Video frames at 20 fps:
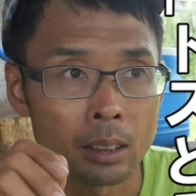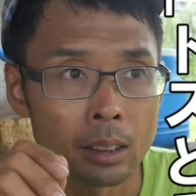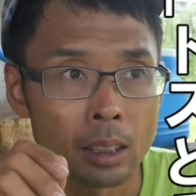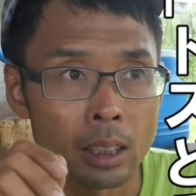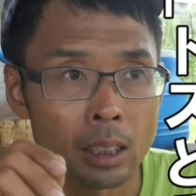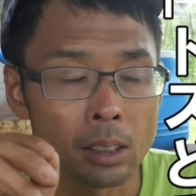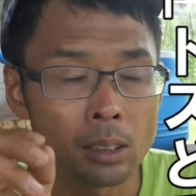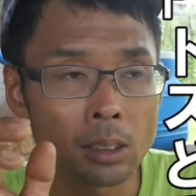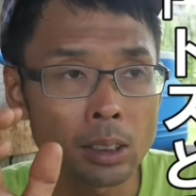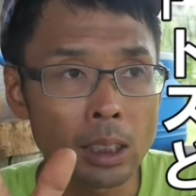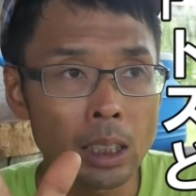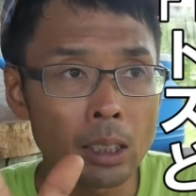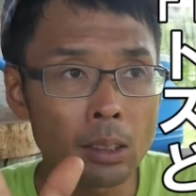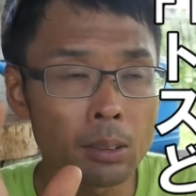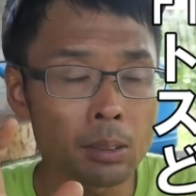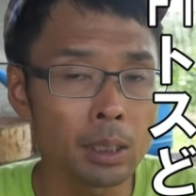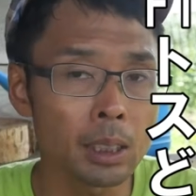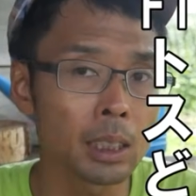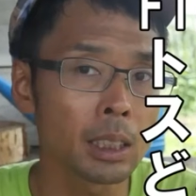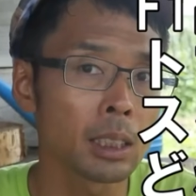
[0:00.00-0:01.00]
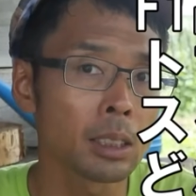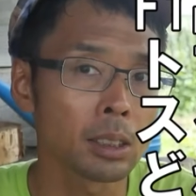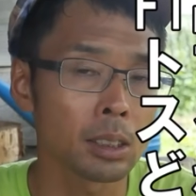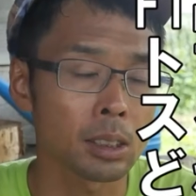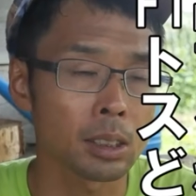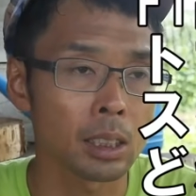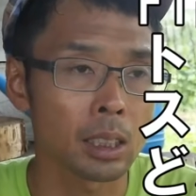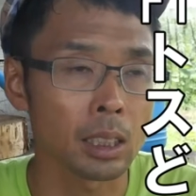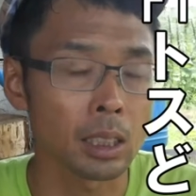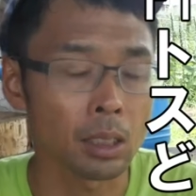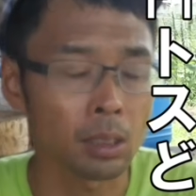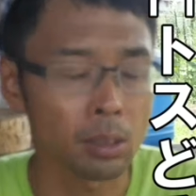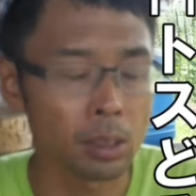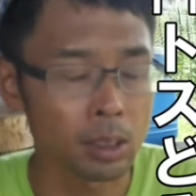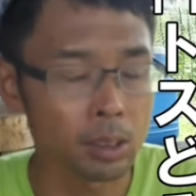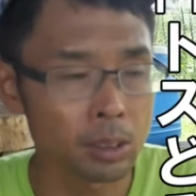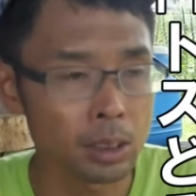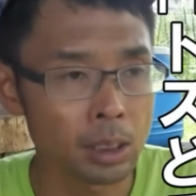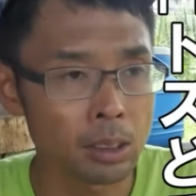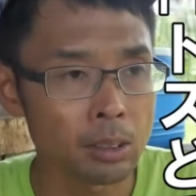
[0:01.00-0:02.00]
で、優勢不燃技術って言って、要は
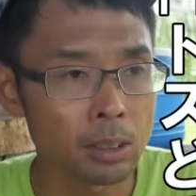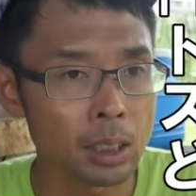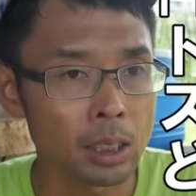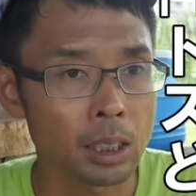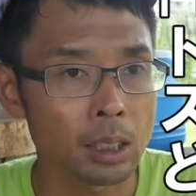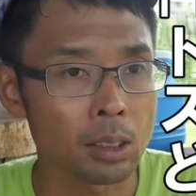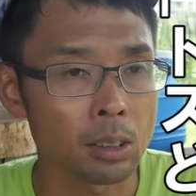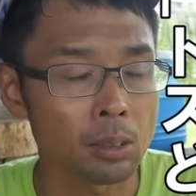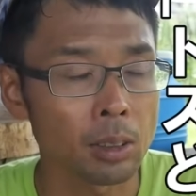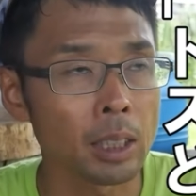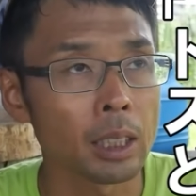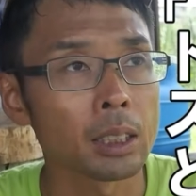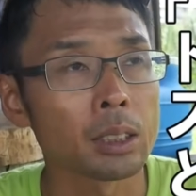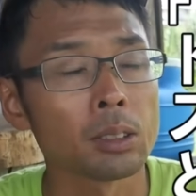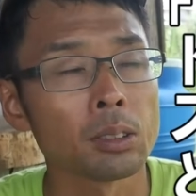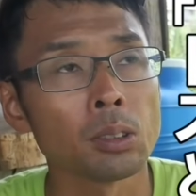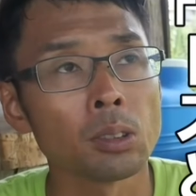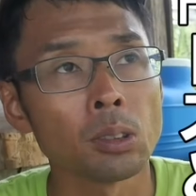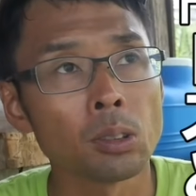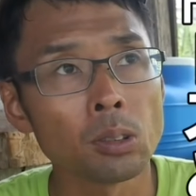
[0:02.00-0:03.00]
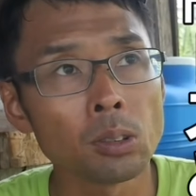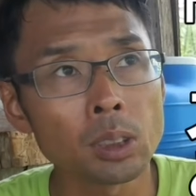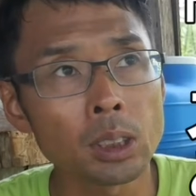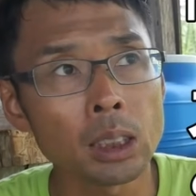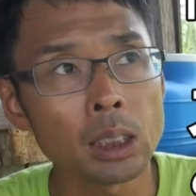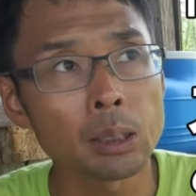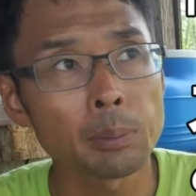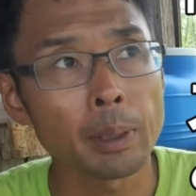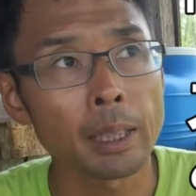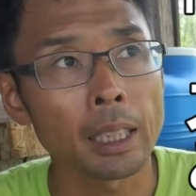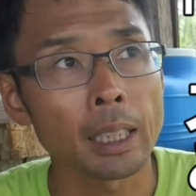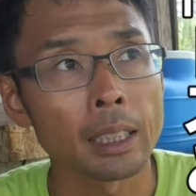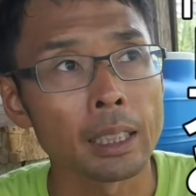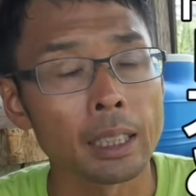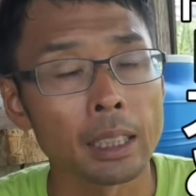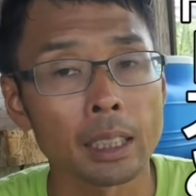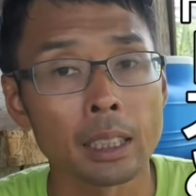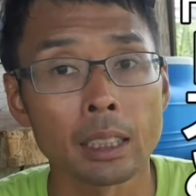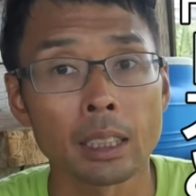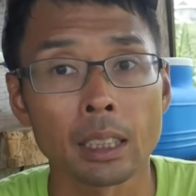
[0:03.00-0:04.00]
優勢不燃っていうのは、その、おしべが
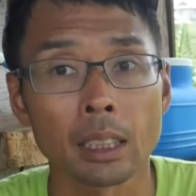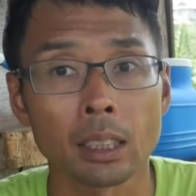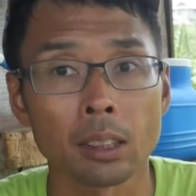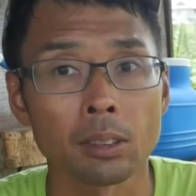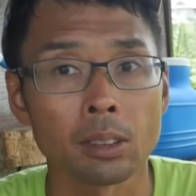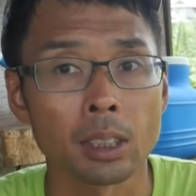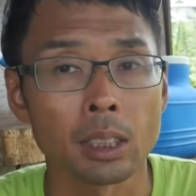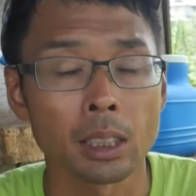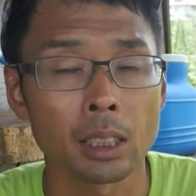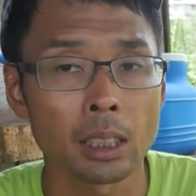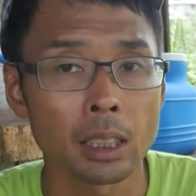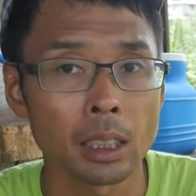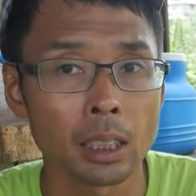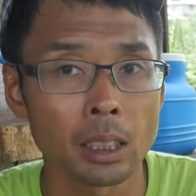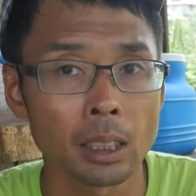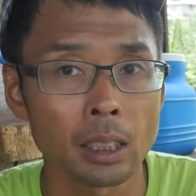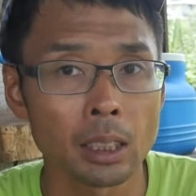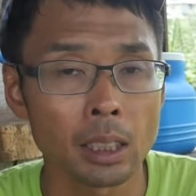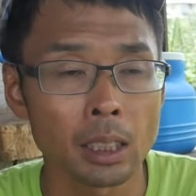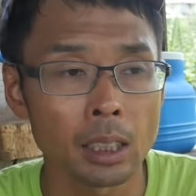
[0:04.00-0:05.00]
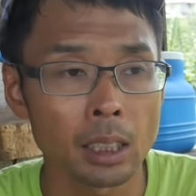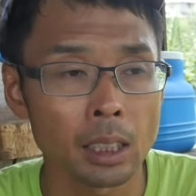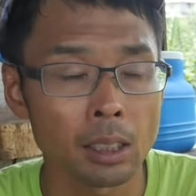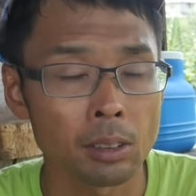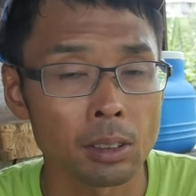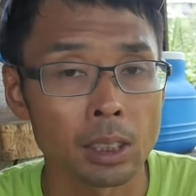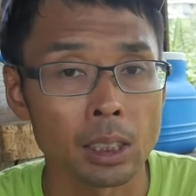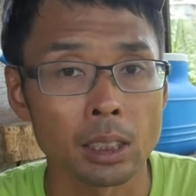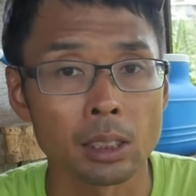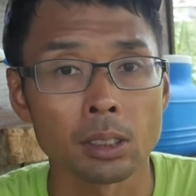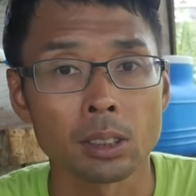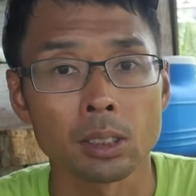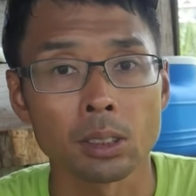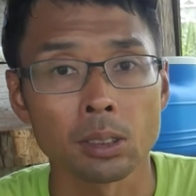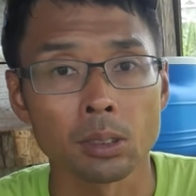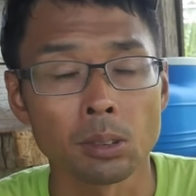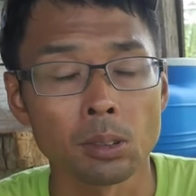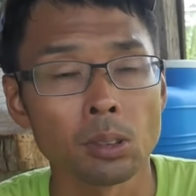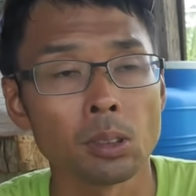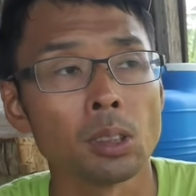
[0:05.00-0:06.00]
できないっていう危険になる技
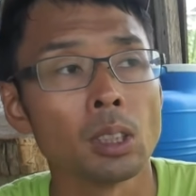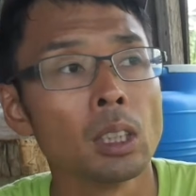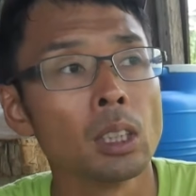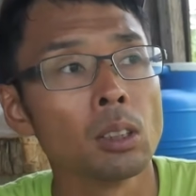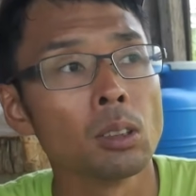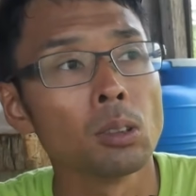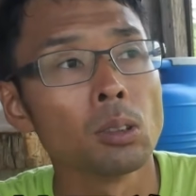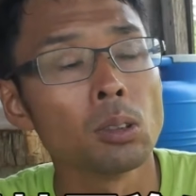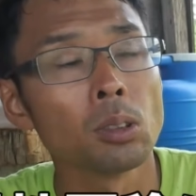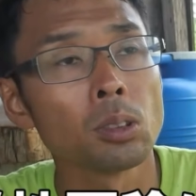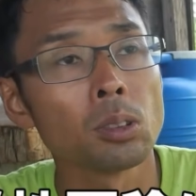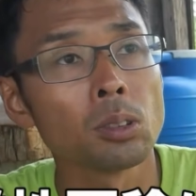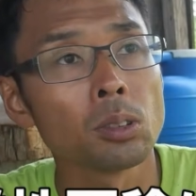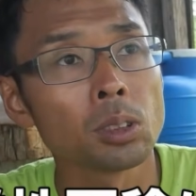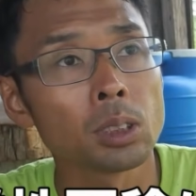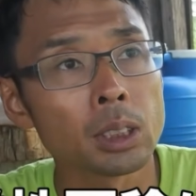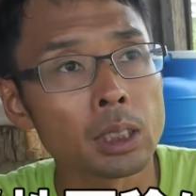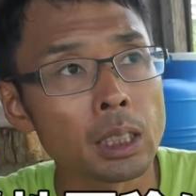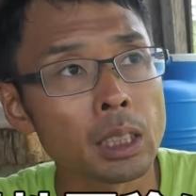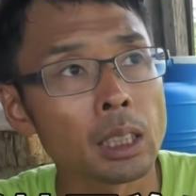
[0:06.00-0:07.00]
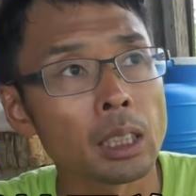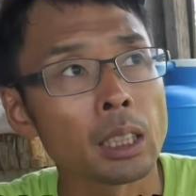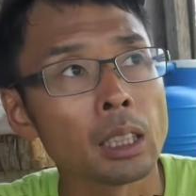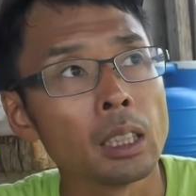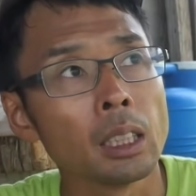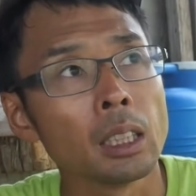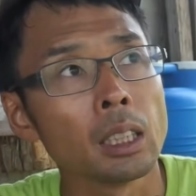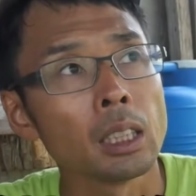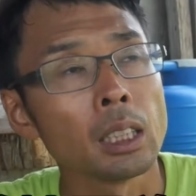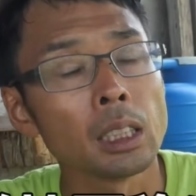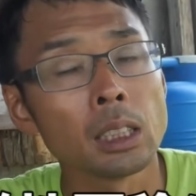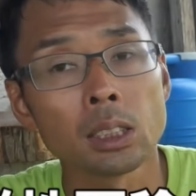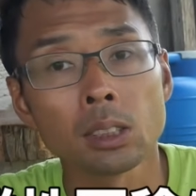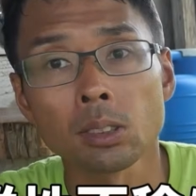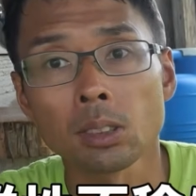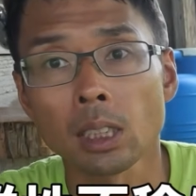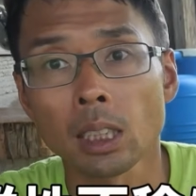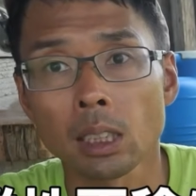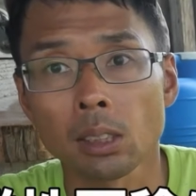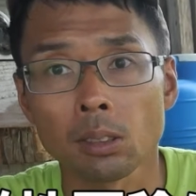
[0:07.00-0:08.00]
術を応用して、品
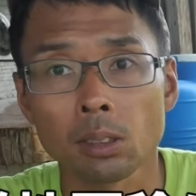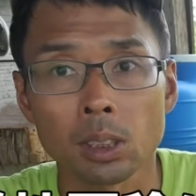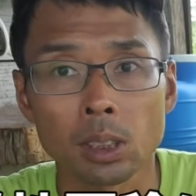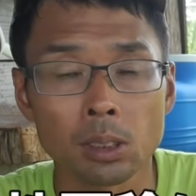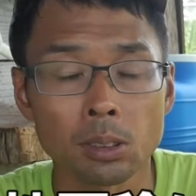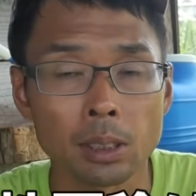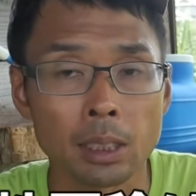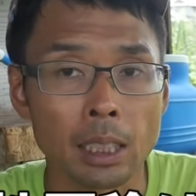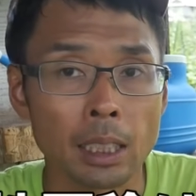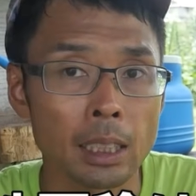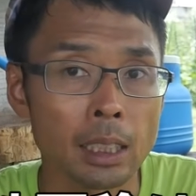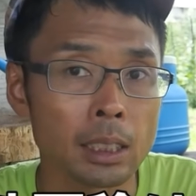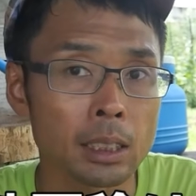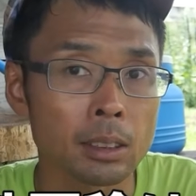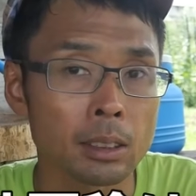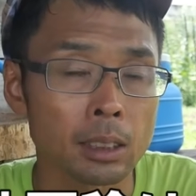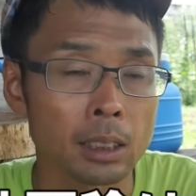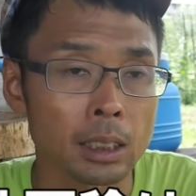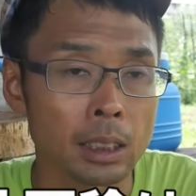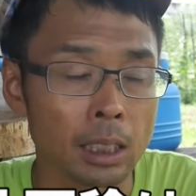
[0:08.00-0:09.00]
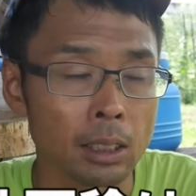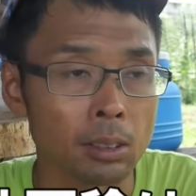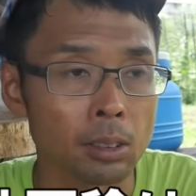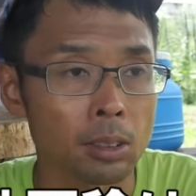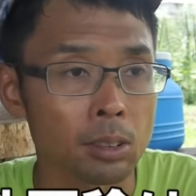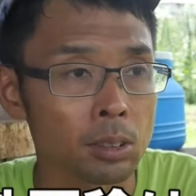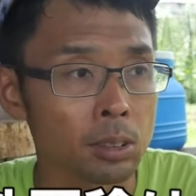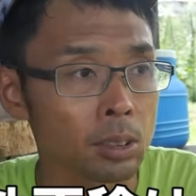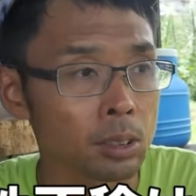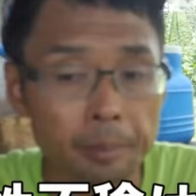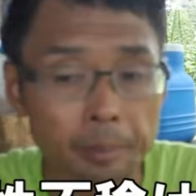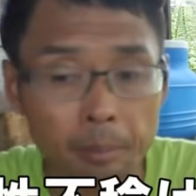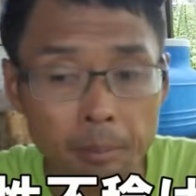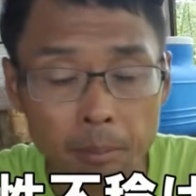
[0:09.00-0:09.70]
種改良を非常にやりやすくしたという、